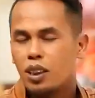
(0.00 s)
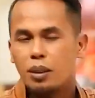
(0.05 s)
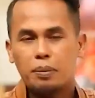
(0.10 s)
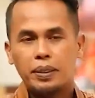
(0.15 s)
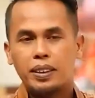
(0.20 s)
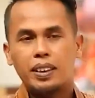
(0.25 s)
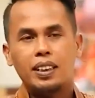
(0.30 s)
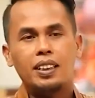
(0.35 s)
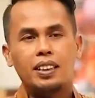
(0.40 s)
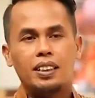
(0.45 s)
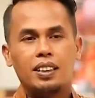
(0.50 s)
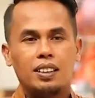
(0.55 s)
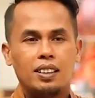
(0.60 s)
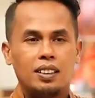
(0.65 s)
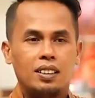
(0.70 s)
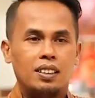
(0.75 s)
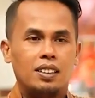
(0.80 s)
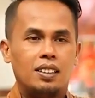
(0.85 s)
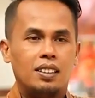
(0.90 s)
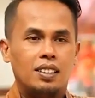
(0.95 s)
tuh nggak percaya nih.
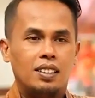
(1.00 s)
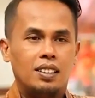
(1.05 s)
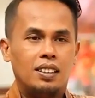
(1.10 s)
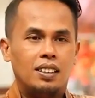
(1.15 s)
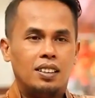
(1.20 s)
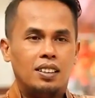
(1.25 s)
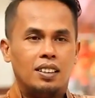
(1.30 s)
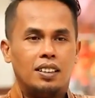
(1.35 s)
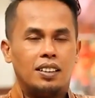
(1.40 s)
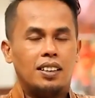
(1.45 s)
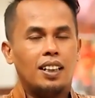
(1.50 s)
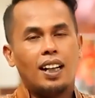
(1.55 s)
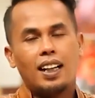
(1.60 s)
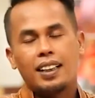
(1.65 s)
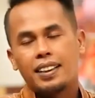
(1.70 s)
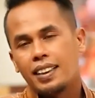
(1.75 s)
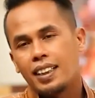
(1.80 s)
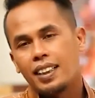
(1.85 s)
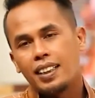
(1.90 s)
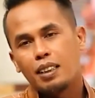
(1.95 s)
Nggak
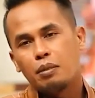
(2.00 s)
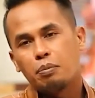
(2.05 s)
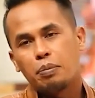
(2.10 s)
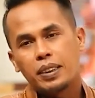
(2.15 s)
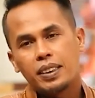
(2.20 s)
ada yang